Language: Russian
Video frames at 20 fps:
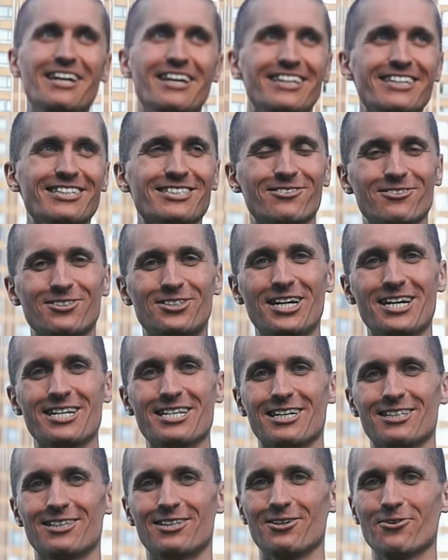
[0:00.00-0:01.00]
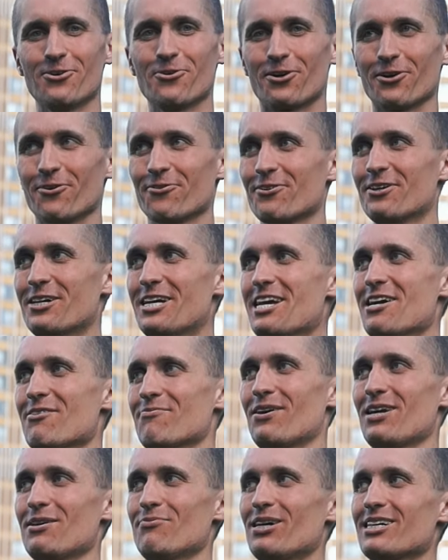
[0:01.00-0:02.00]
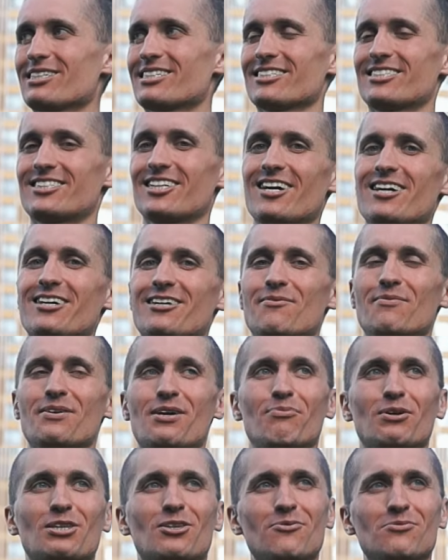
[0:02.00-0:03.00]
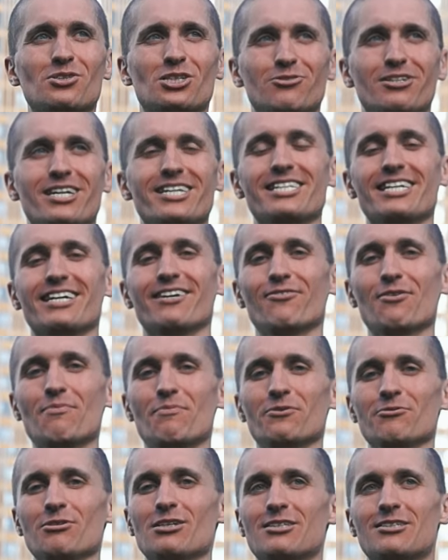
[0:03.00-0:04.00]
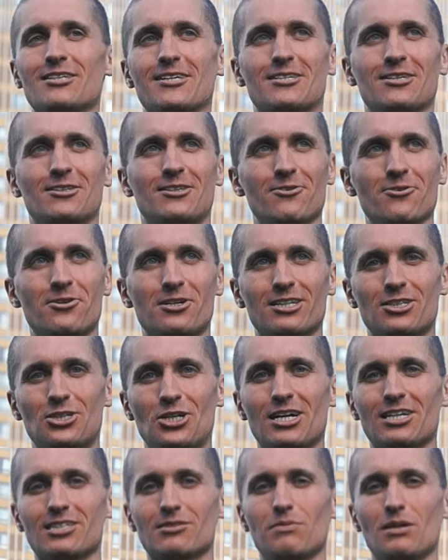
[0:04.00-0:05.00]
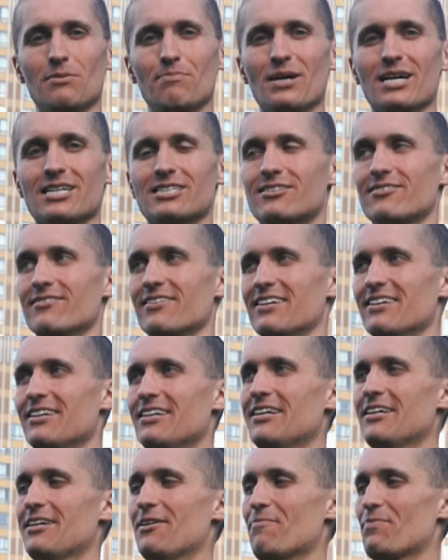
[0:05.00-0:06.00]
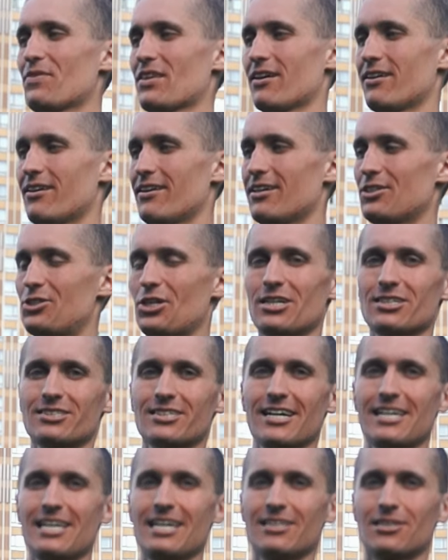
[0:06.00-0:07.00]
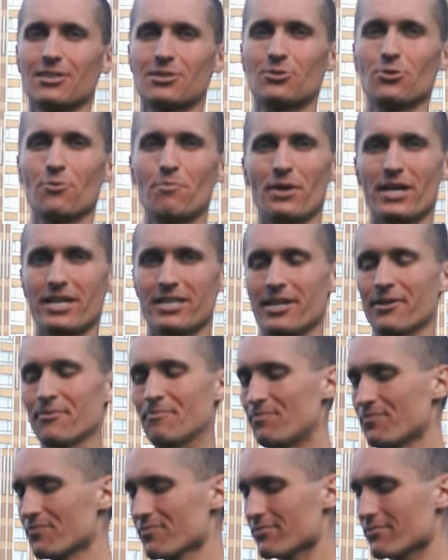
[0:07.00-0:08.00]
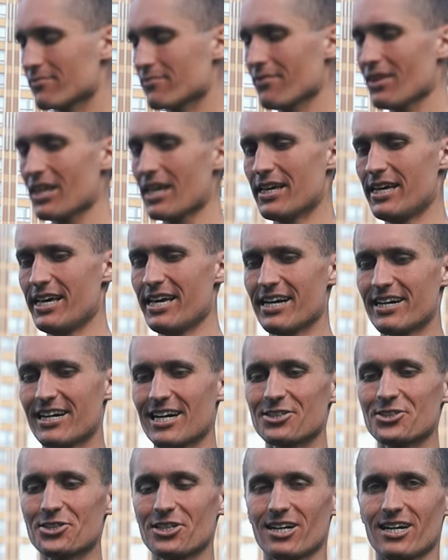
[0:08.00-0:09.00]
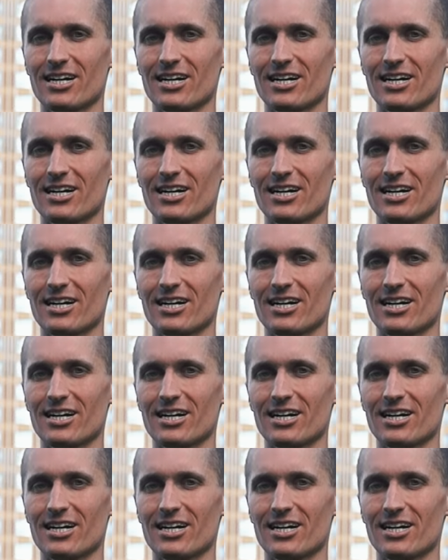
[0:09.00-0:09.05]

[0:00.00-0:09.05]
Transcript: и изучение трюков. Борьба со страхом и потом желание выполнить эти трюки через препятствия, а, через какие-то ступени. И каждый